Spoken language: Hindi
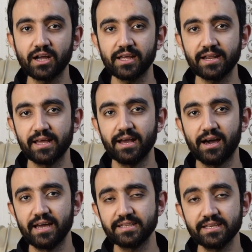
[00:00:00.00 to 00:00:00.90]
कर रहे हैं
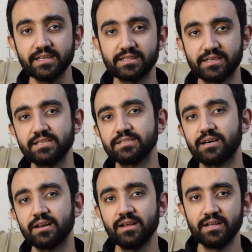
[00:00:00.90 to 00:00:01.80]
आई थिंक इतना
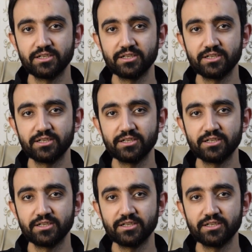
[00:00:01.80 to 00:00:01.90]
इंतजार